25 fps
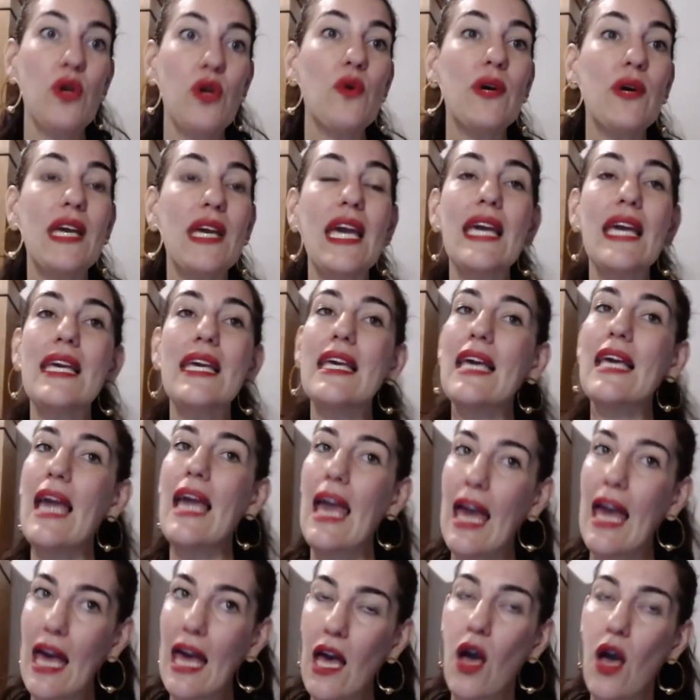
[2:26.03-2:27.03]
E o que, que
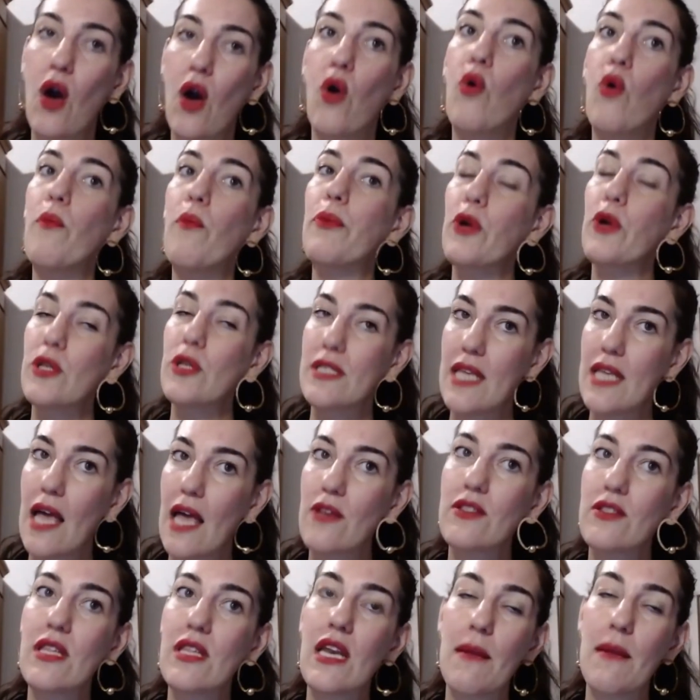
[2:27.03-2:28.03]
é um
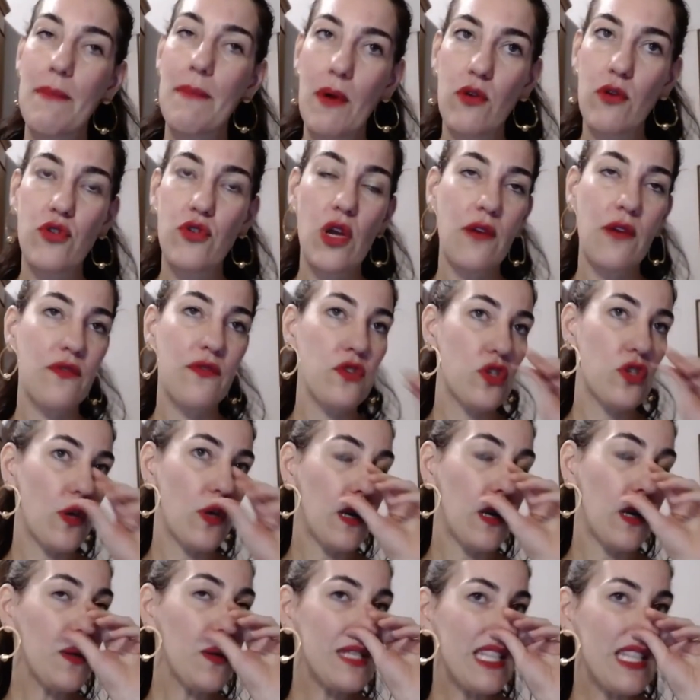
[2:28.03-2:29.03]
processo terapêutico que
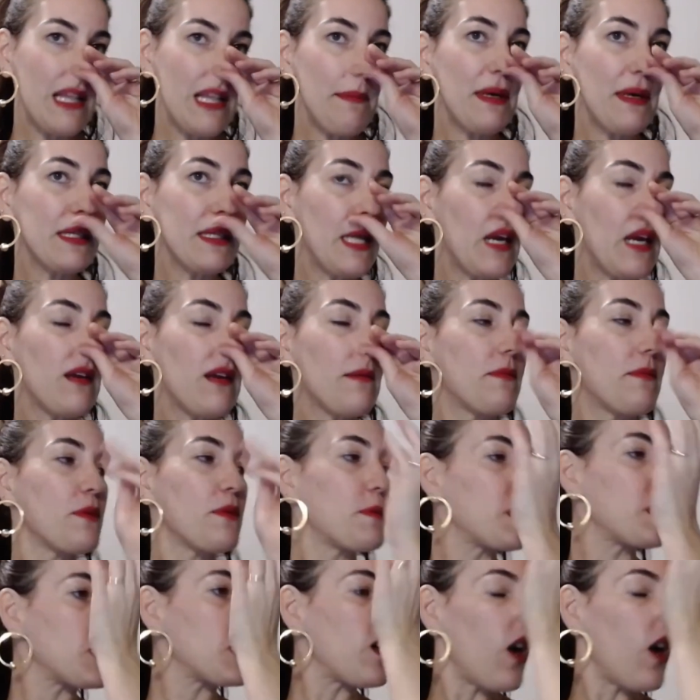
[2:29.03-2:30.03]
funciona? Lúcia, está mandando aí para
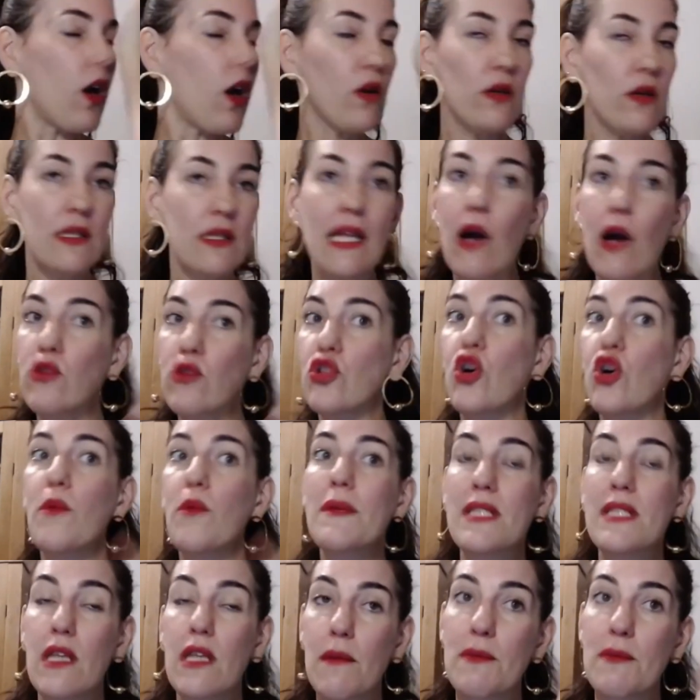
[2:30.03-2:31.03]
o psicólogo? Não, estou
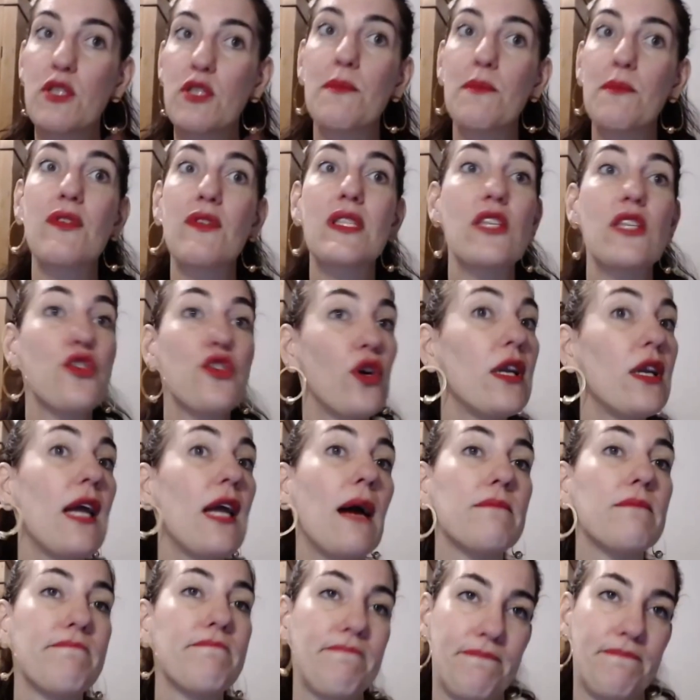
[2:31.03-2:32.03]
começando a pedir para você se
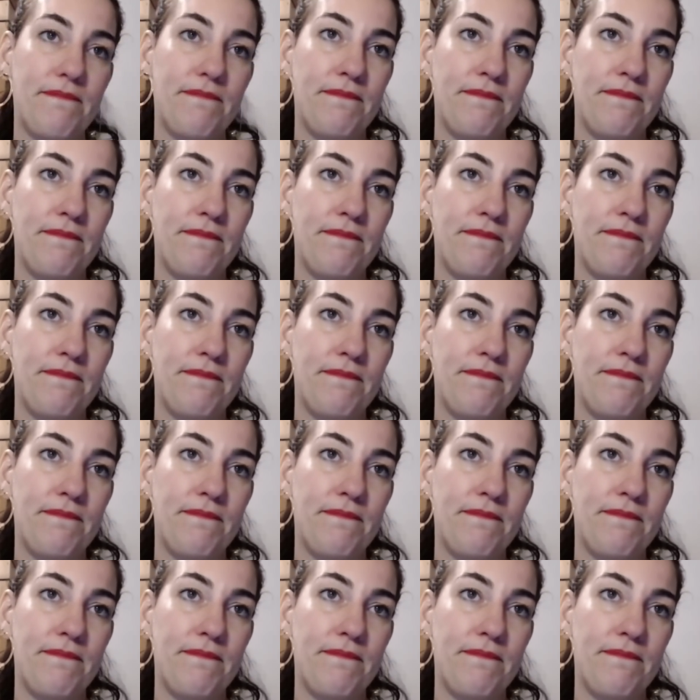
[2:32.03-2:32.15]
olhar.